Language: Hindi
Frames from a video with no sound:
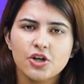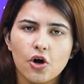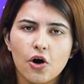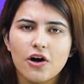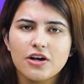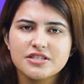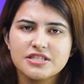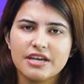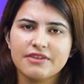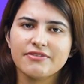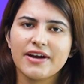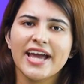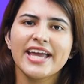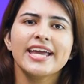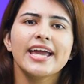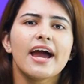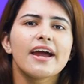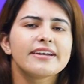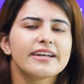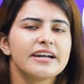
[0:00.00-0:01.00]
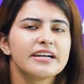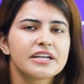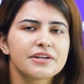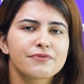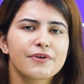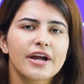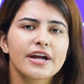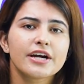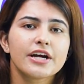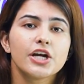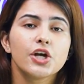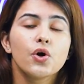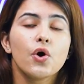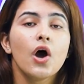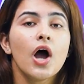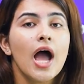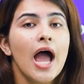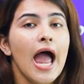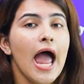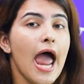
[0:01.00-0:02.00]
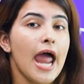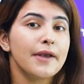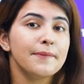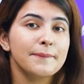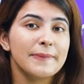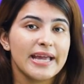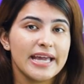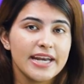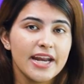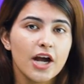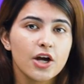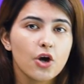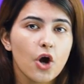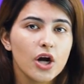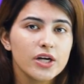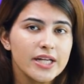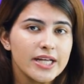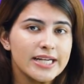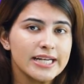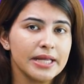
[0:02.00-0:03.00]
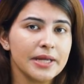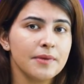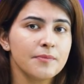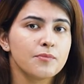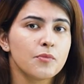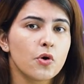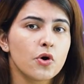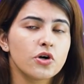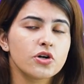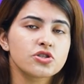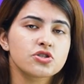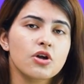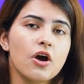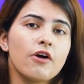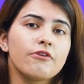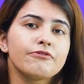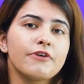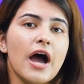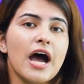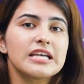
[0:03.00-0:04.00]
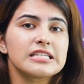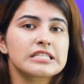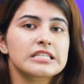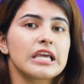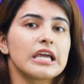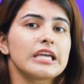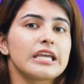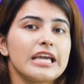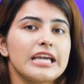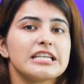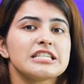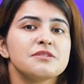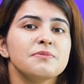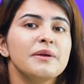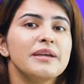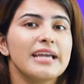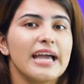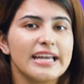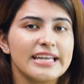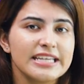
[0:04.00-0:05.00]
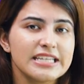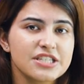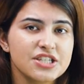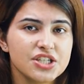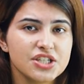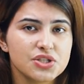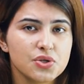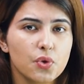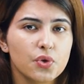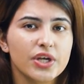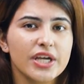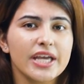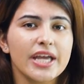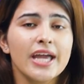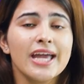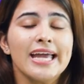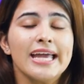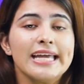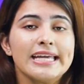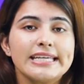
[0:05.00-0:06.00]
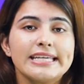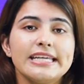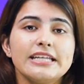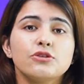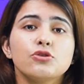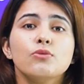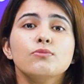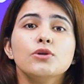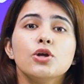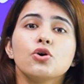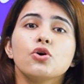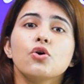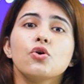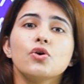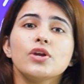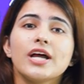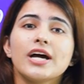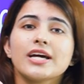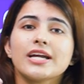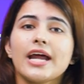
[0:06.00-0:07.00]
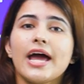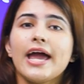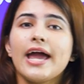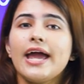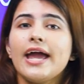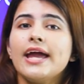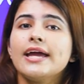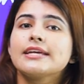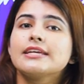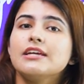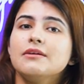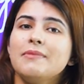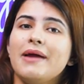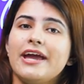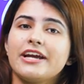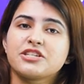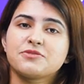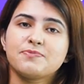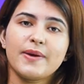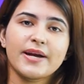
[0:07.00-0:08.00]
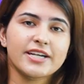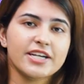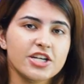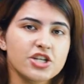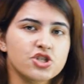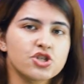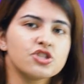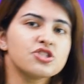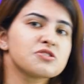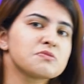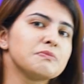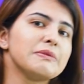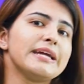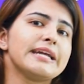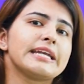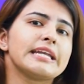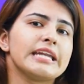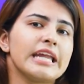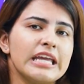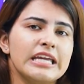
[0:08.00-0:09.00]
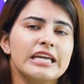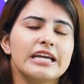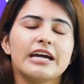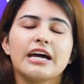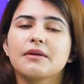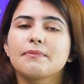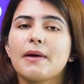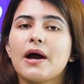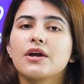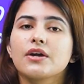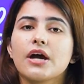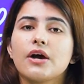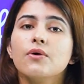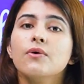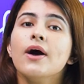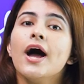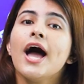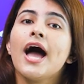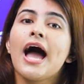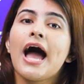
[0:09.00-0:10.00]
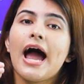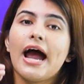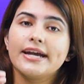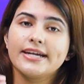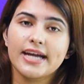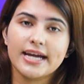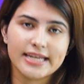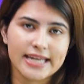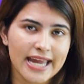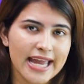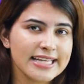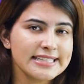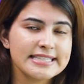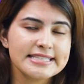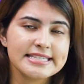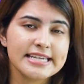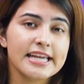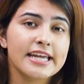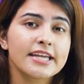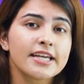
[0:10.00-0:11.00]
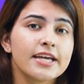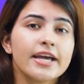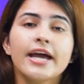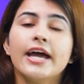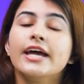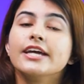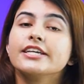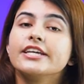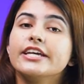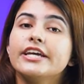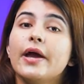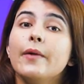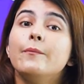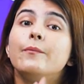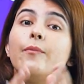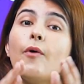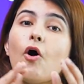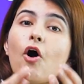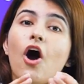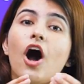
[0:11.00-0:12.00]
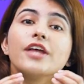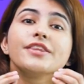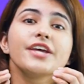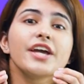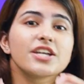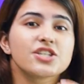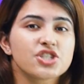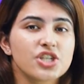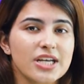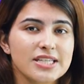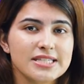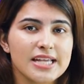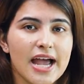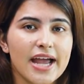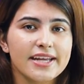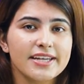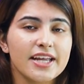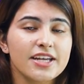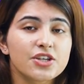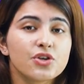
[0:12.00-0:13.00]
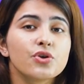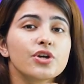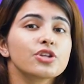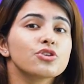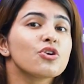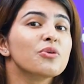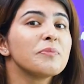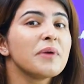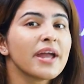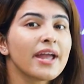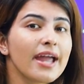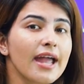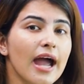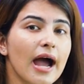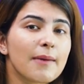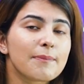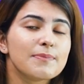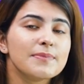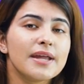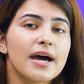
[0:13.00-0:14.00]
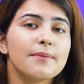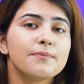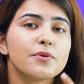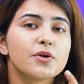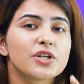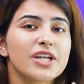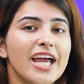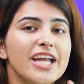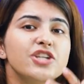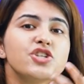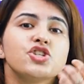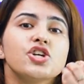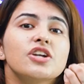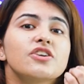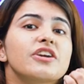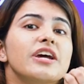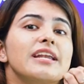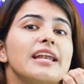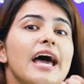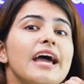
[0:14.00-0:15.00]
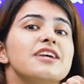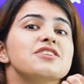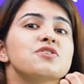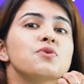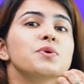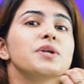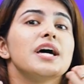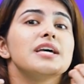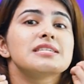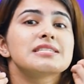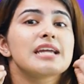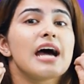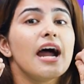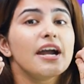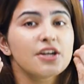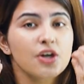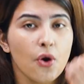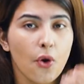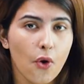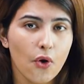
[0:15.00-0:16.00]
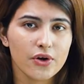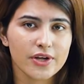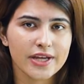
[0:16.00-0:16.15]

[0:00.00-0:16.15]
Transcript: कॉज है वही आइडेंटिफाई कर लो एंड मेरे अकॉर्डिंगली मोस्ट ऑफ अस के केस में यही चीज़ होगी कि तुम लोगों को लग रहा है कि मैं एक्सपेक्टेशंस मीट नहीं कर पा रहा हूँ एंड अगेन सेइंग कि ये बहुत ही अच्छा साइन है क्योंकि तुम्हें अपना पोटेंशियल रियलाइज होना स्टार्ट हो